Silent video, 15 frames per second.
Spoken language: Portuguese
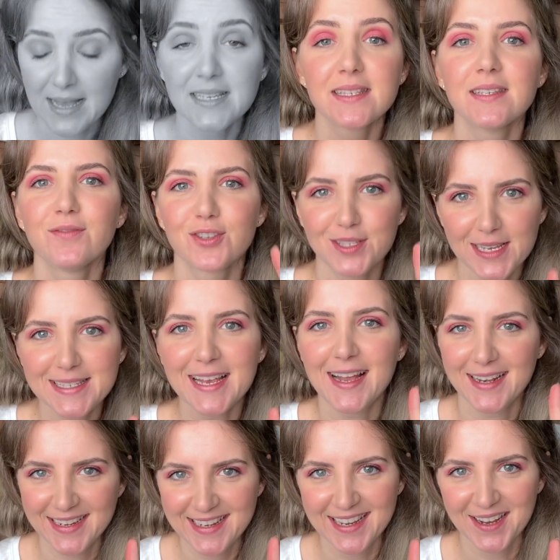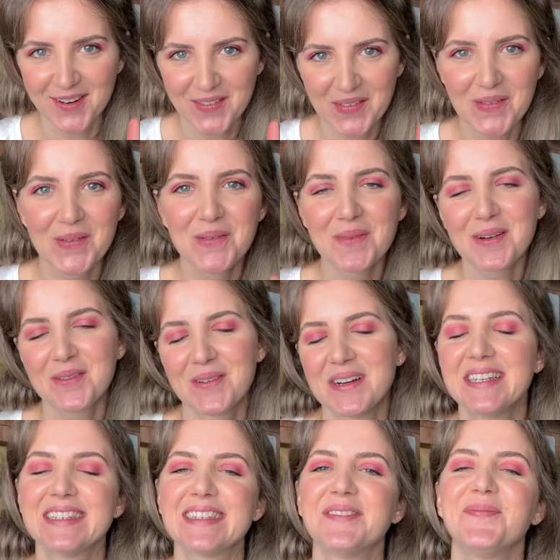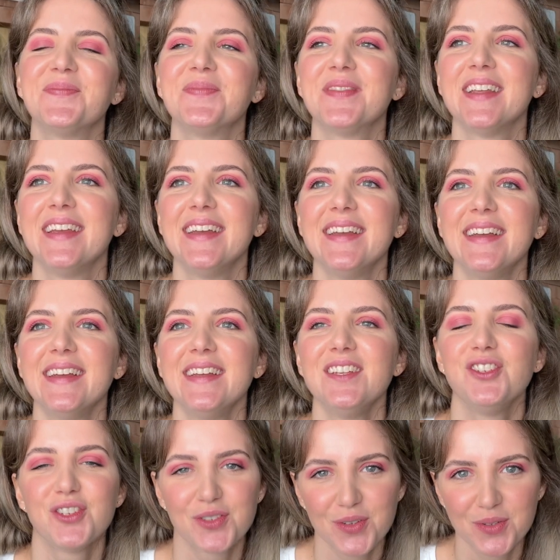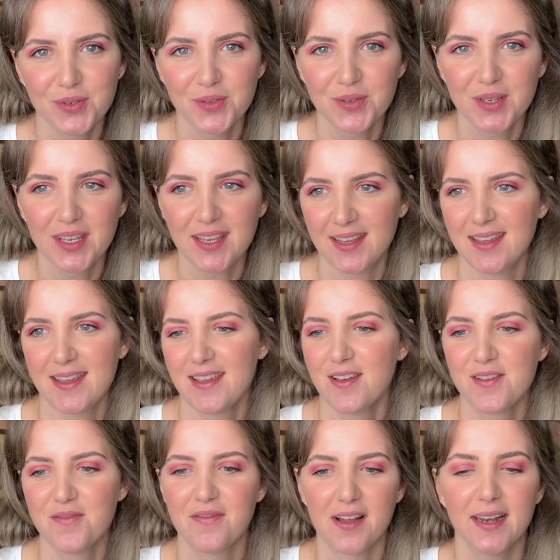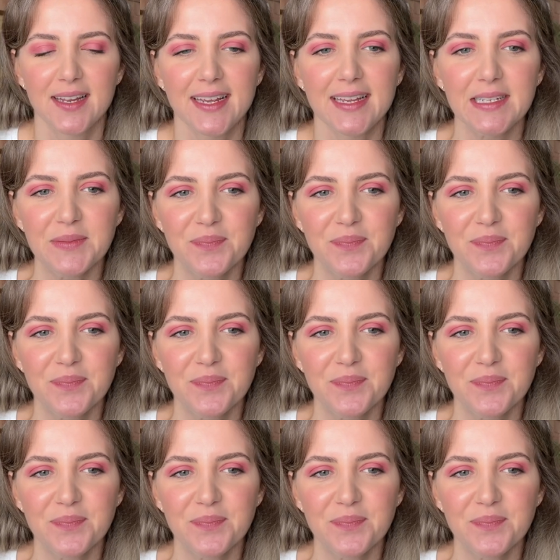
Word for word: Se você se alinha com alguma coisa disso tudo que eu falei,